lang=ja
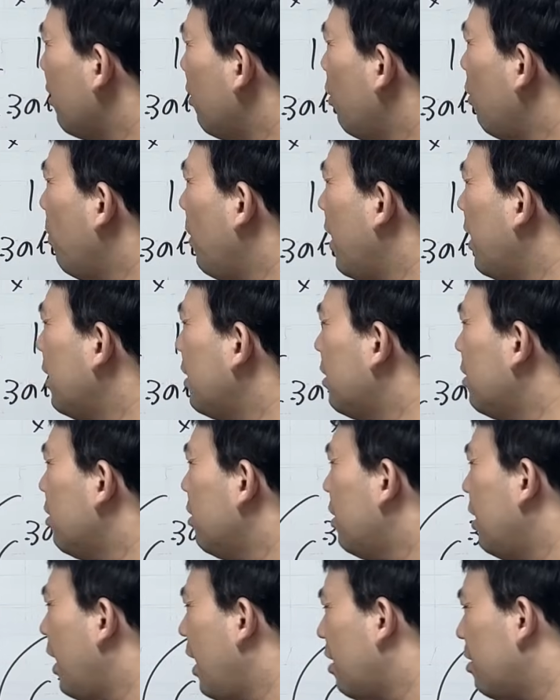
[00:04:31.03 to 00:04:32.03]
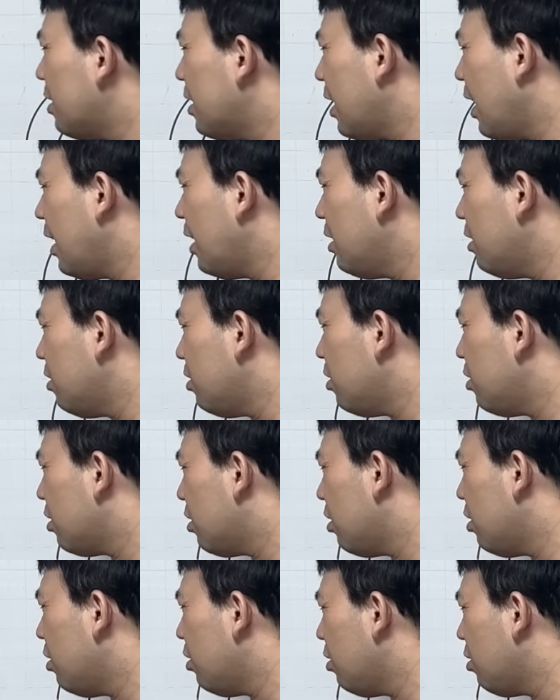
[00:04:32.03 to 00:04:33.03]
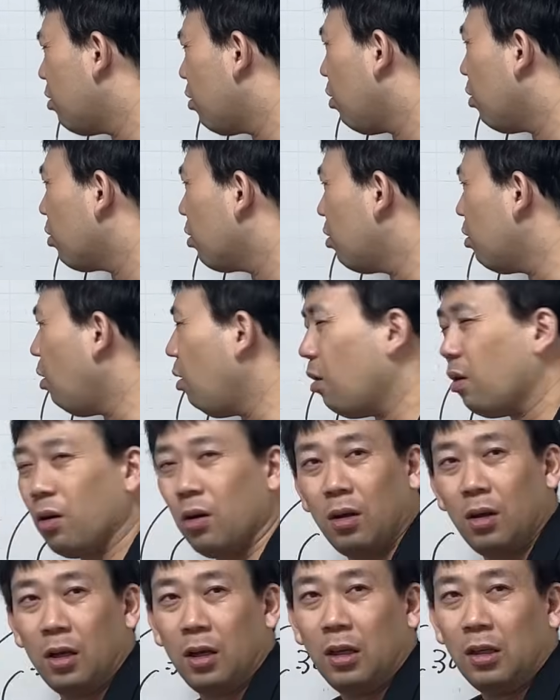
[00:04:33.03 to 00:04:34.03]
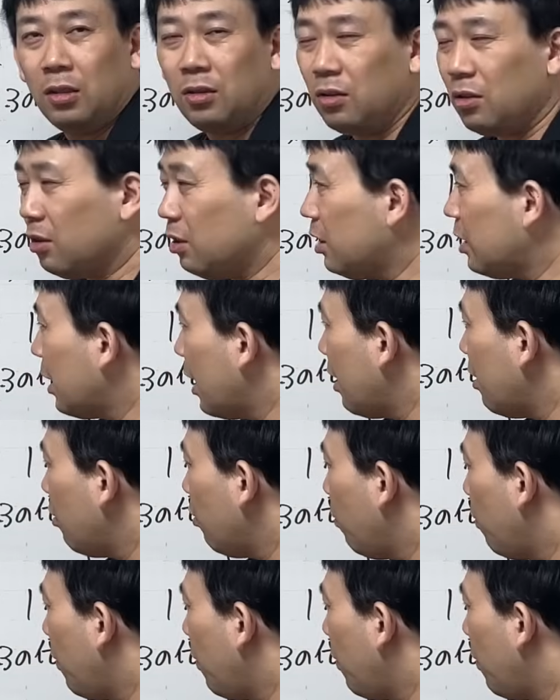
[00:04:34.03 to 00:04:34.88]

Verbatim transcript: の倍数である39個と、13の